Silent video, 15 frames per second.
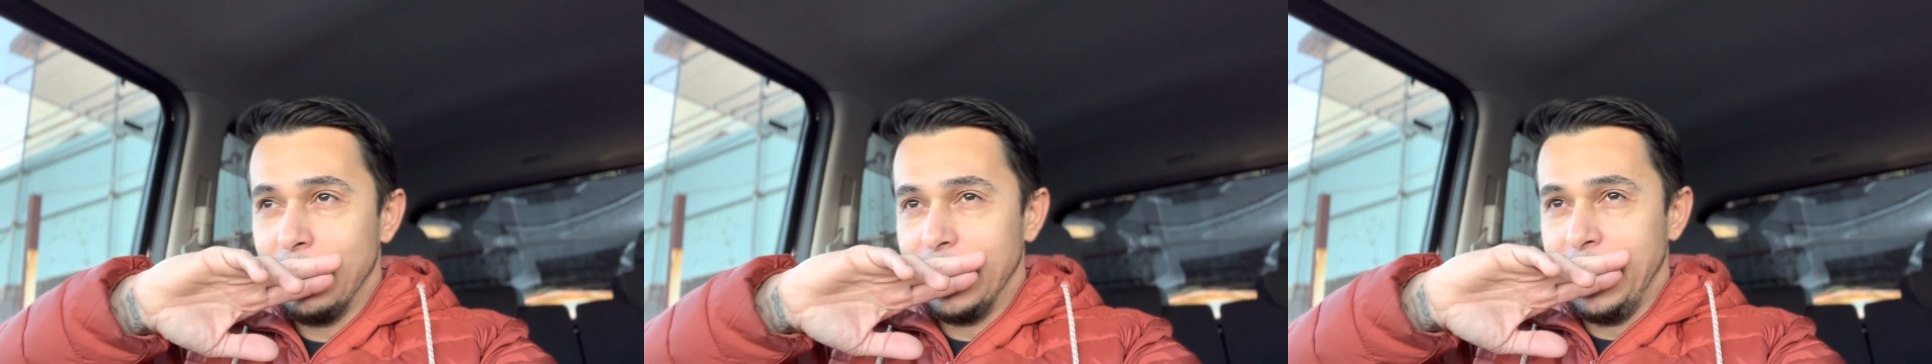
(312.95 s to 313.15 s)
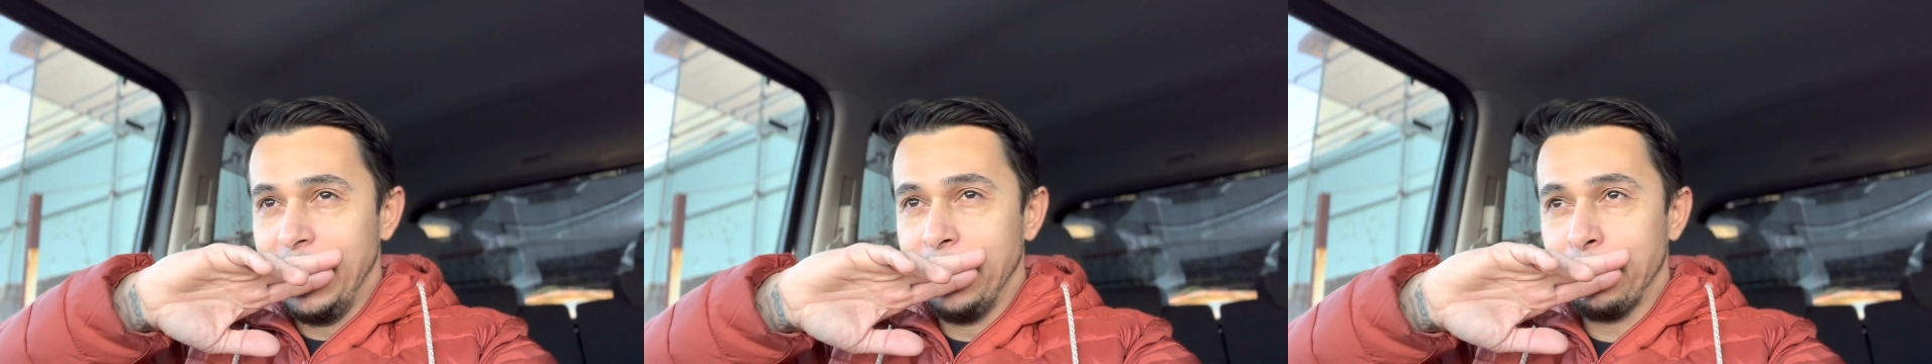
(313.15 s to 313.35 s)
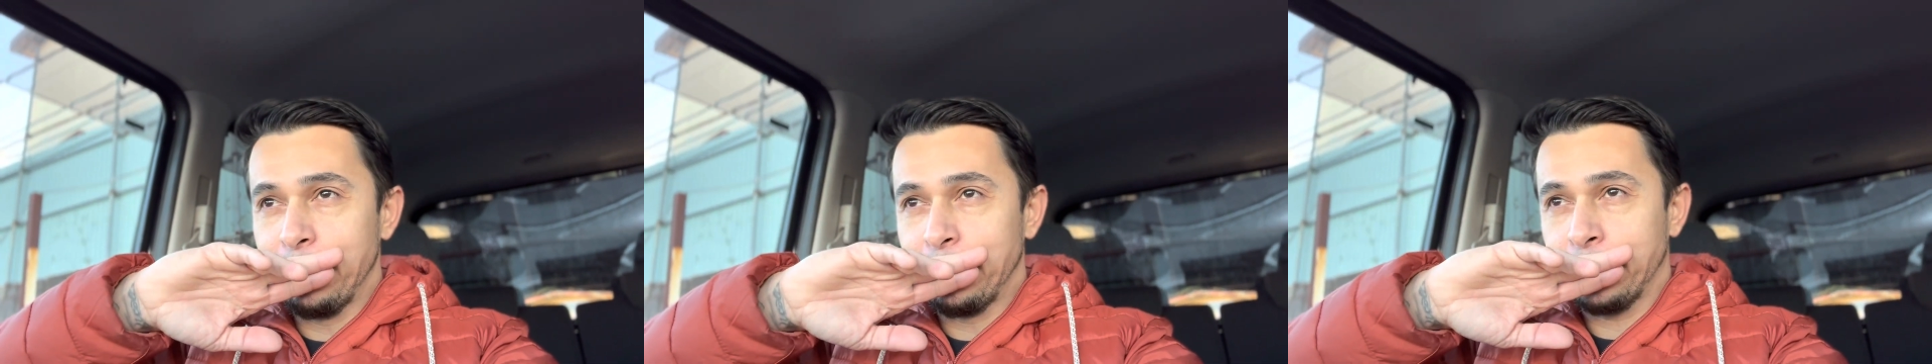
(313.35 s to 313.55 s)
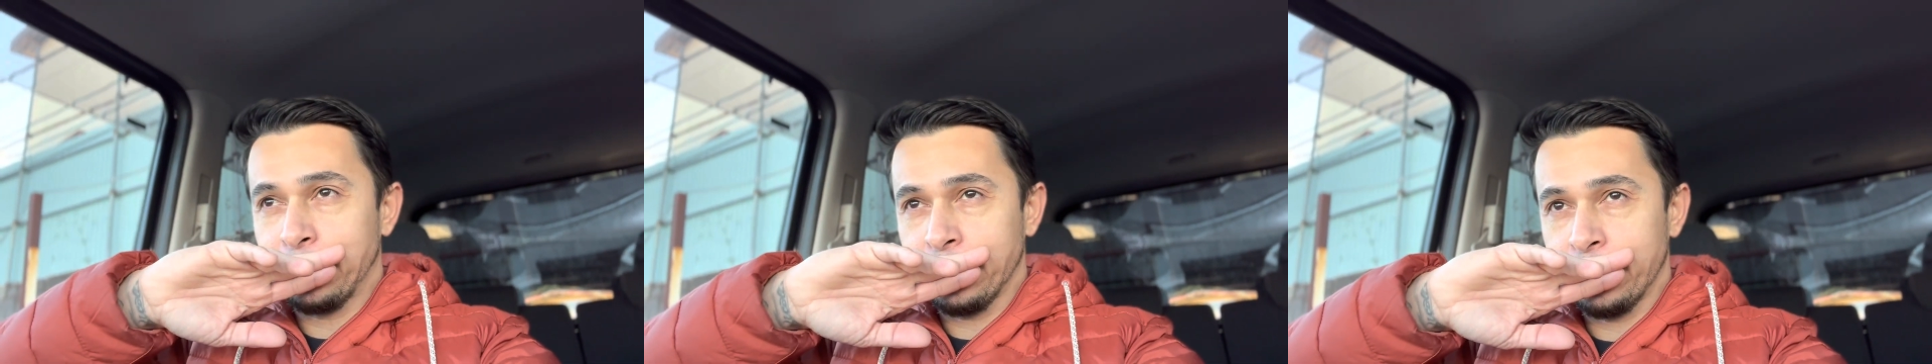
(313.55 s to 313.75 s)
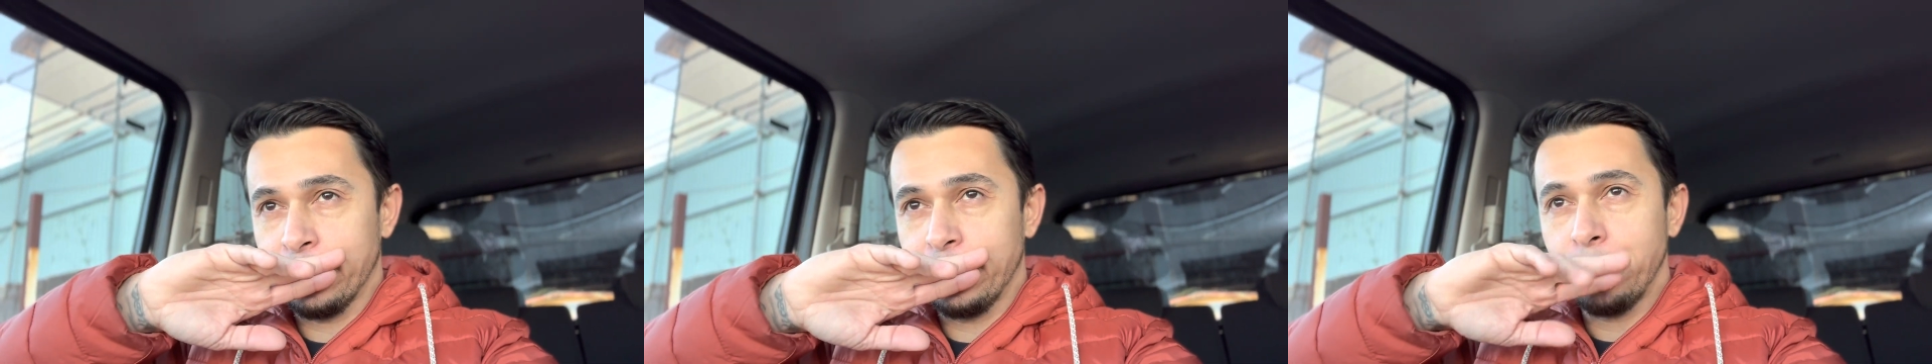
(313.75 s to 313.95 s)
ali
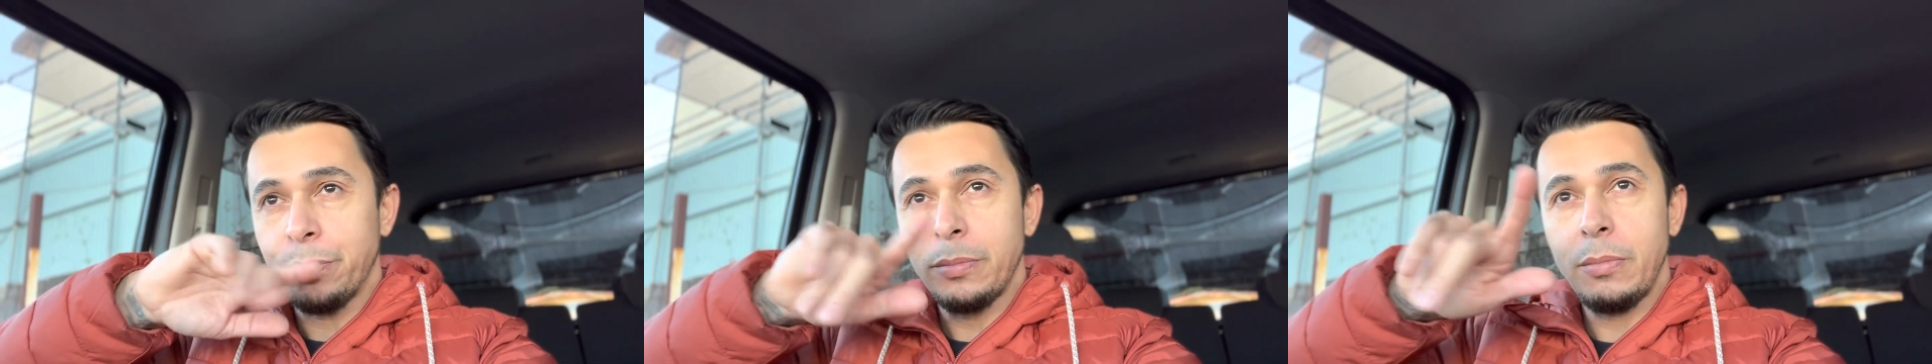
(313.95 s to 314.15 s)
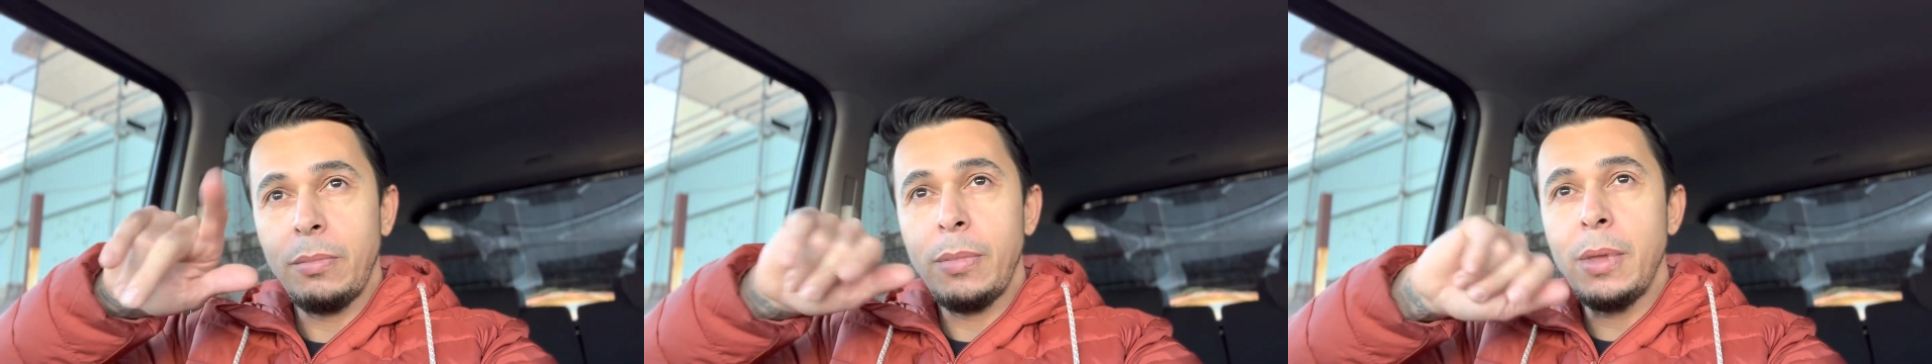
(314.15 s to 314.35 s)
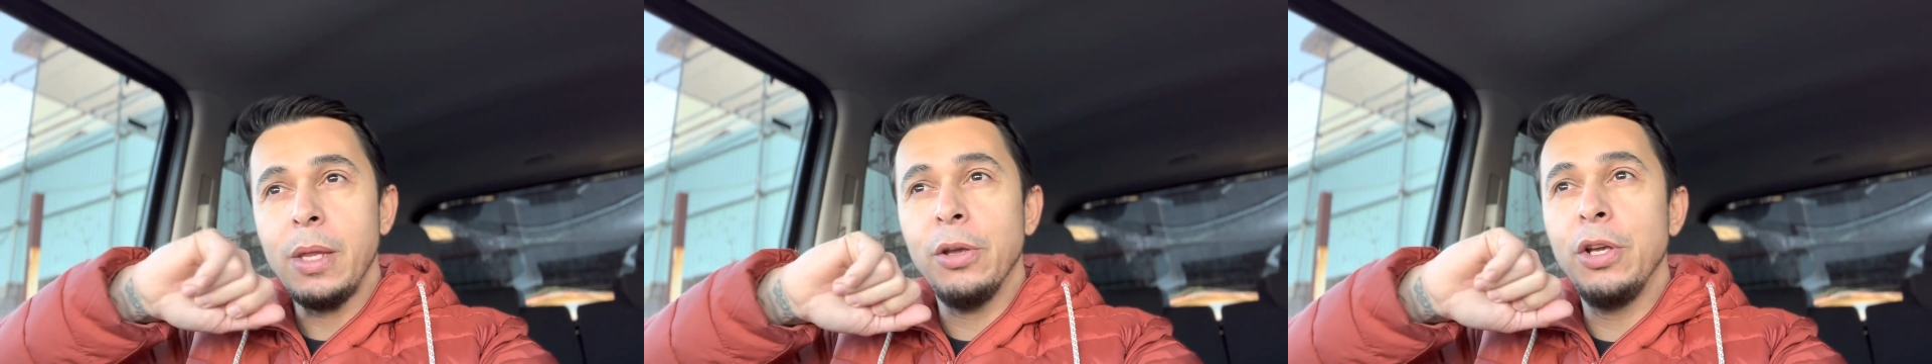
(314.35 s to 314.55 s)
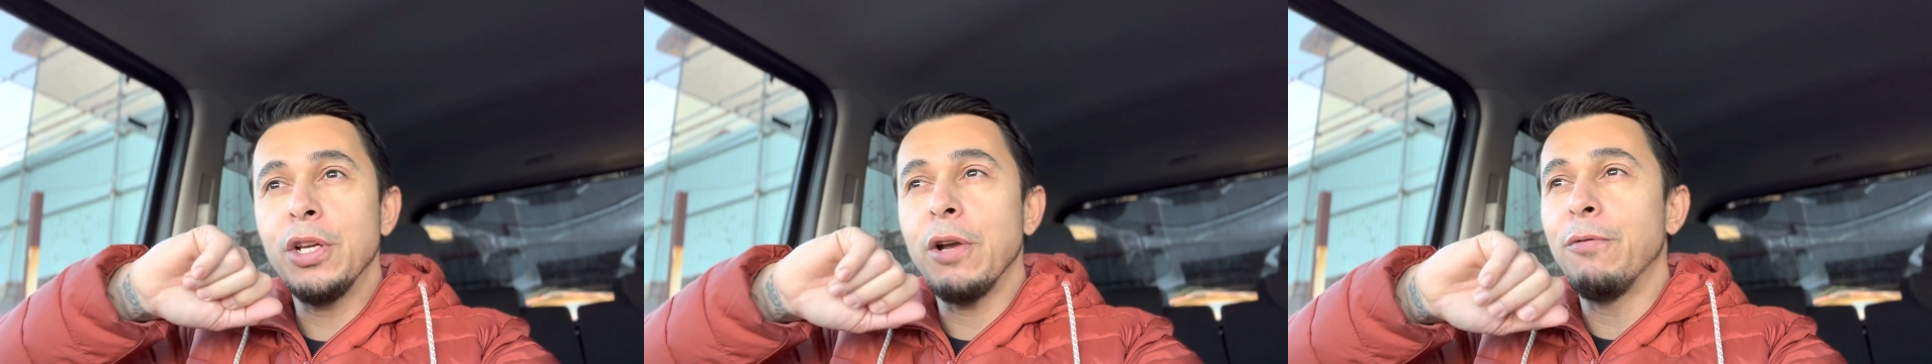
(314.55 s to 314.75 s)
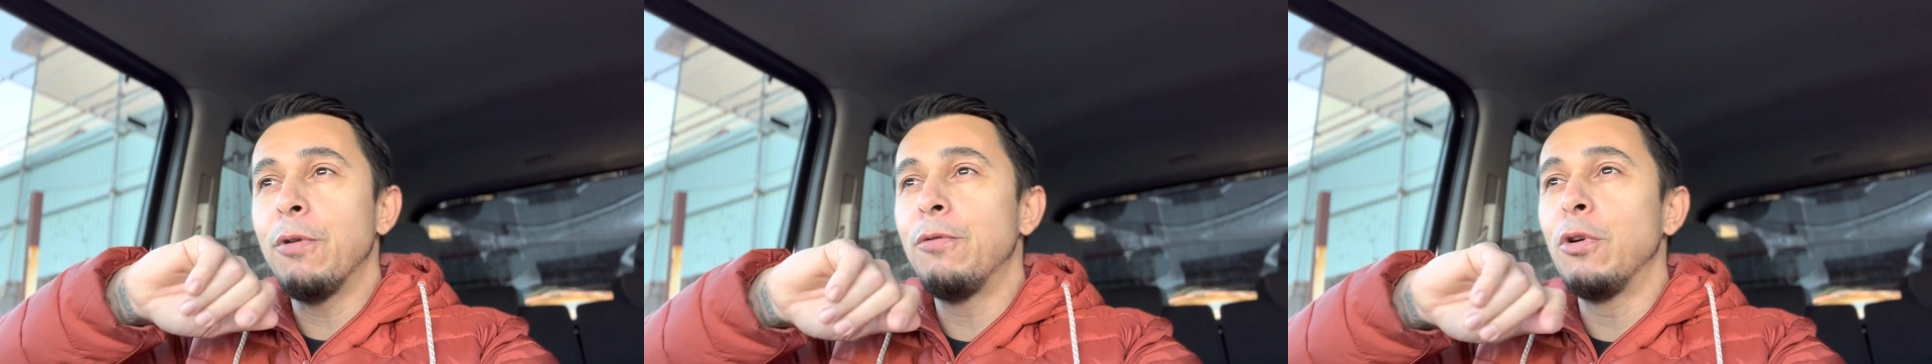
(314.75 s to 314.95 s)
e já
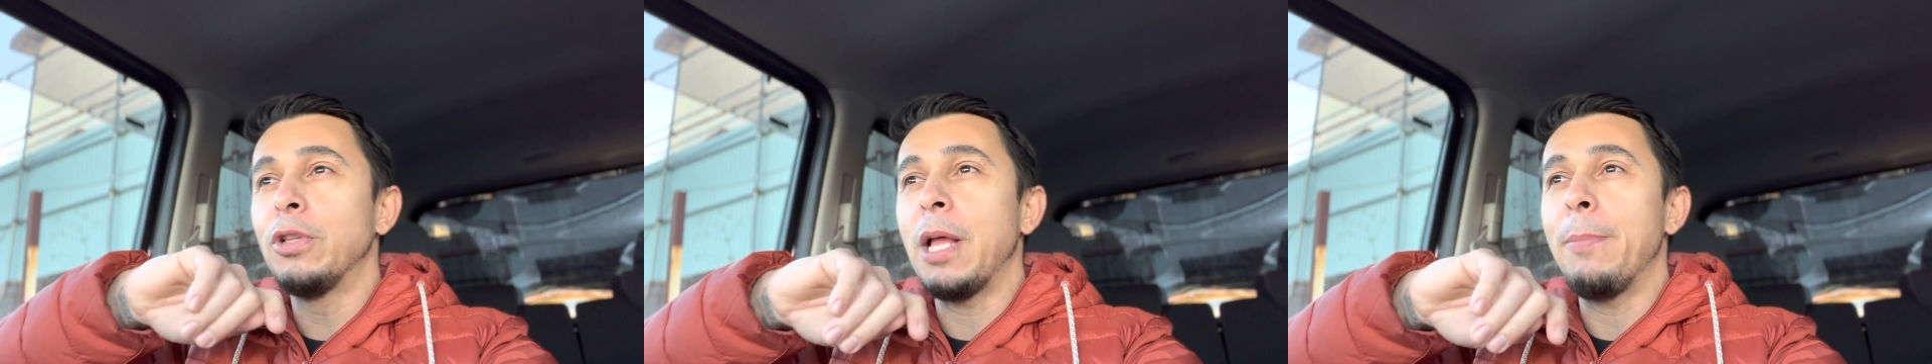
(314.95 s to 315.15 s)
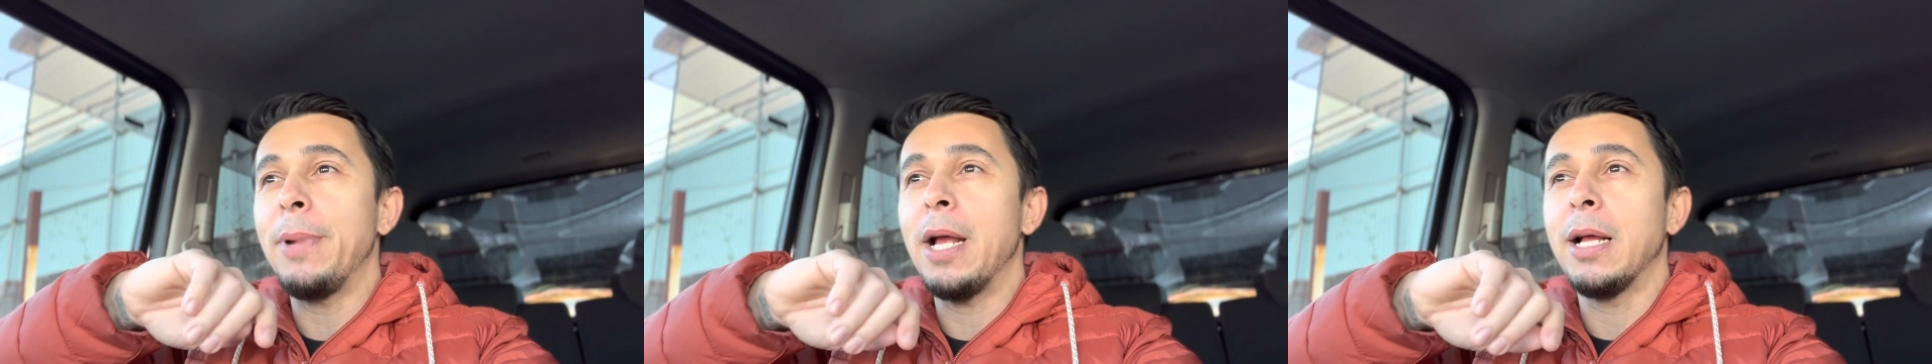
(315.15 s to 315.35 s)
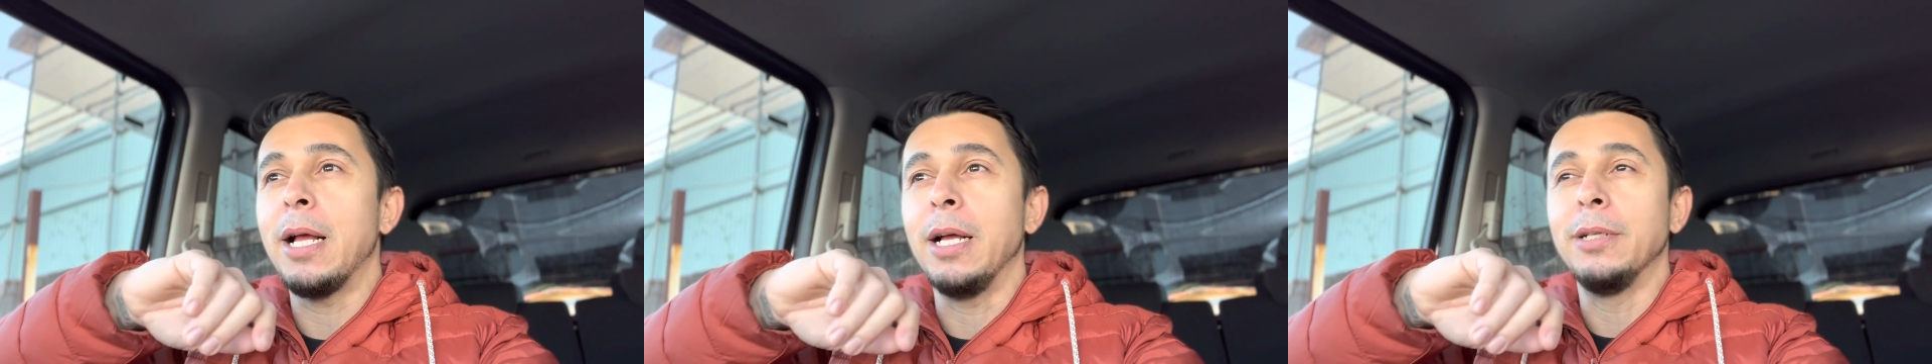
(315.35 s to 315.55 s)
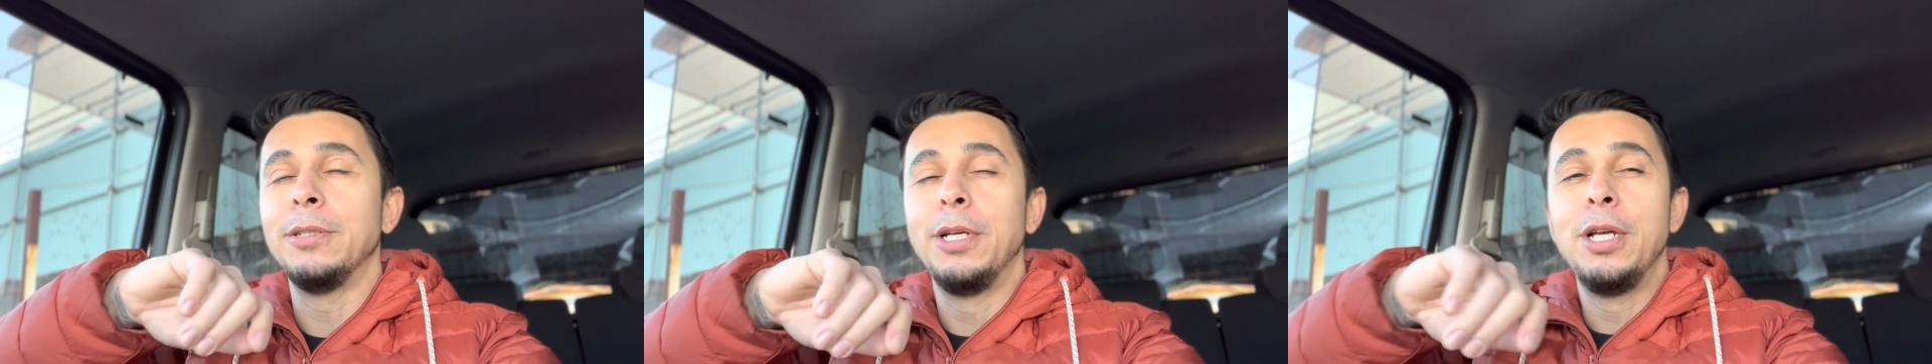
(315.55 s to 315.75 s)
vou voltar para cá.